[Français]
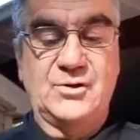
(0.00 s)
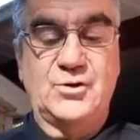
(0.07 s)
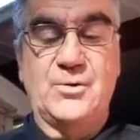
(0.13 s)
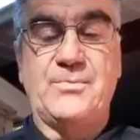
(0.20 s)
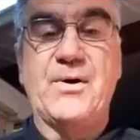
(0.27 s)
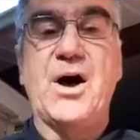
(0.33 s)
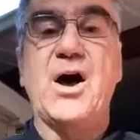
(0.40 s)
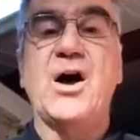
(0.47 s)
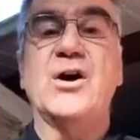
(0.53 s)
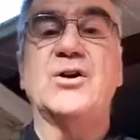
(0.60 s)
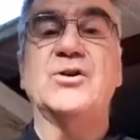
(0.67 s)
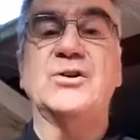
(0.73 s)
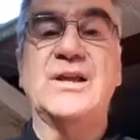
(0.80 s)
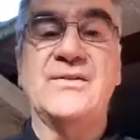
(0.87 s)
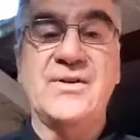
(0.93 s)
de
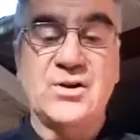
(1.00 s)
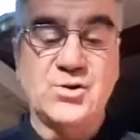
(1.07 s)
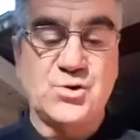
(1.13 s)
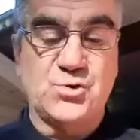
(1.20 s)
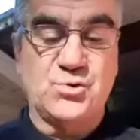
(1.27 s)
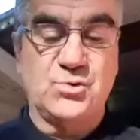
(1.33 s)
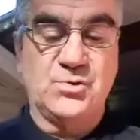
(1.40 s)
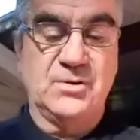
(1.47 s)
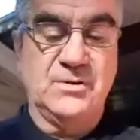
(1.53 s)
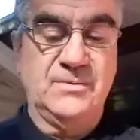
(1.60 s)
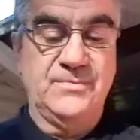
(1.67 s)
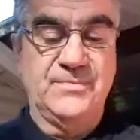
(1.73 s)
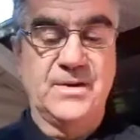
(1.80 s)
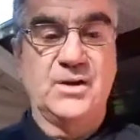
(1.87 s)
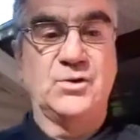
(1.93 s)
peur que d'aventure
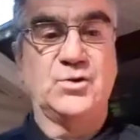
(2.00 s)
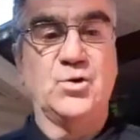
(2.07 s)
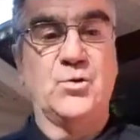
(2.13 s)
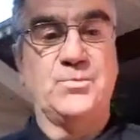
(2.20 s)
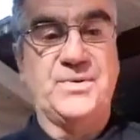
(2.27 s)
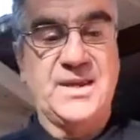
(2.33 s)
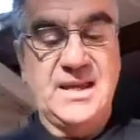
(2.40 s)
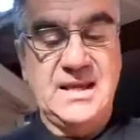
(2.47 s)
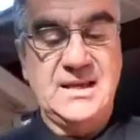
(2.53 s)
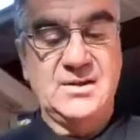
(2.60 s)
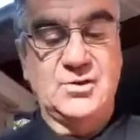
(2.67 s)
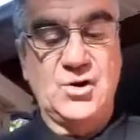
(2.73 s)
ton pied